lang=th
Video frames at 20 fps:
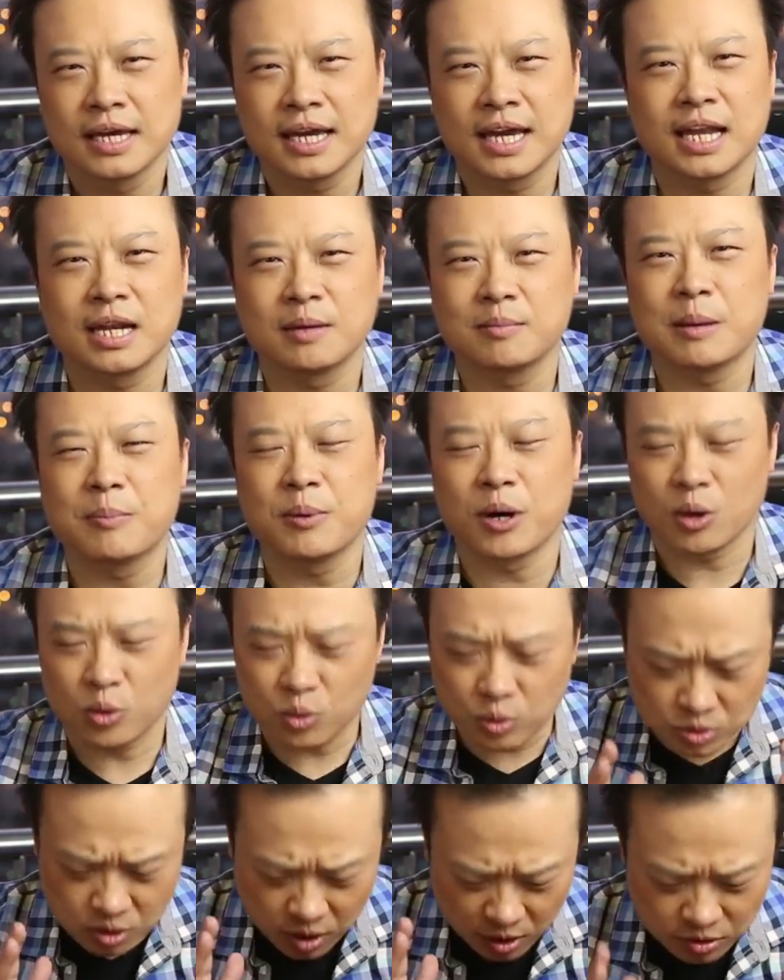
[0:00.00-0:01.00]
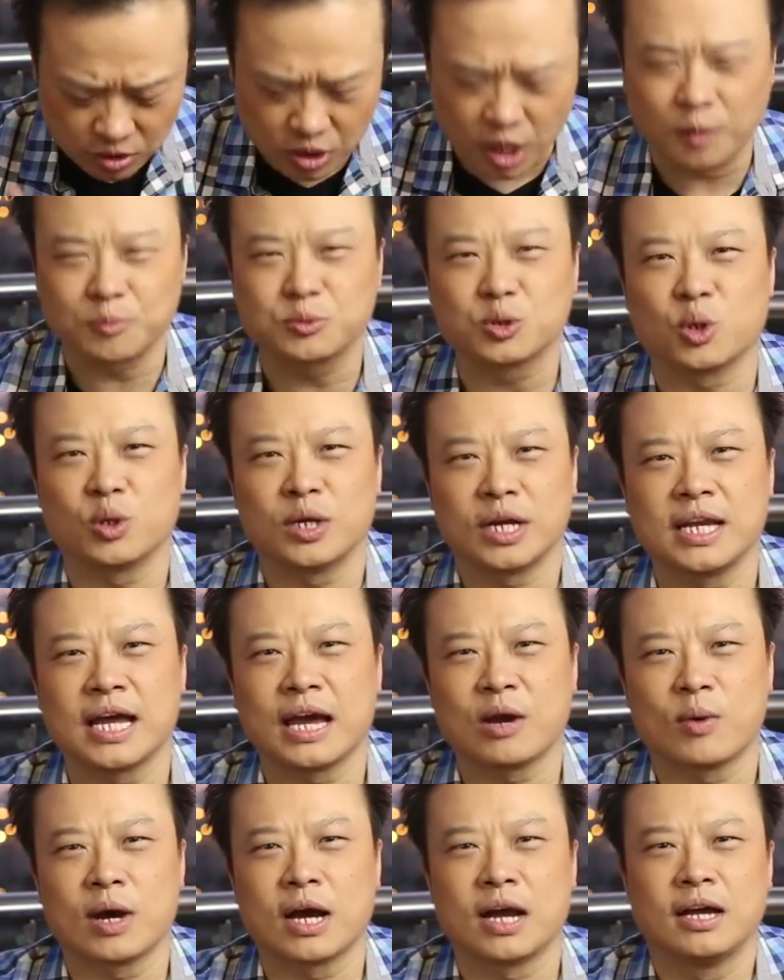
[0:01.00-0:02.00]
แค่นั้นไม่พอคุณต้องตอบโจทย์ให้
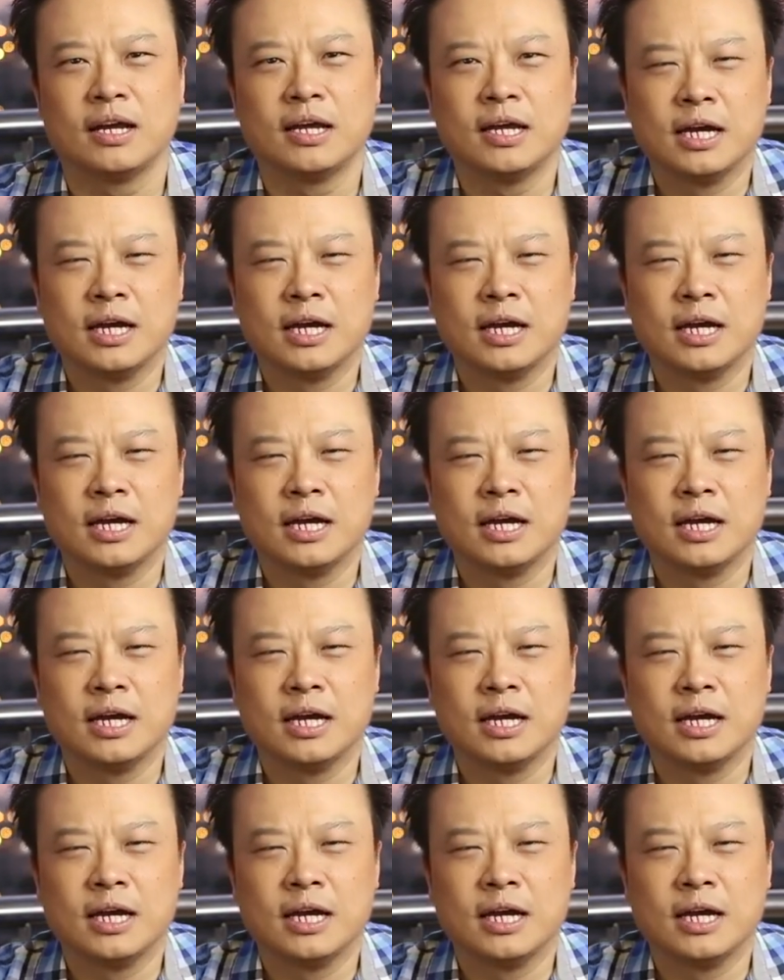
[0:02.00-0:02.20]
ได้ว่า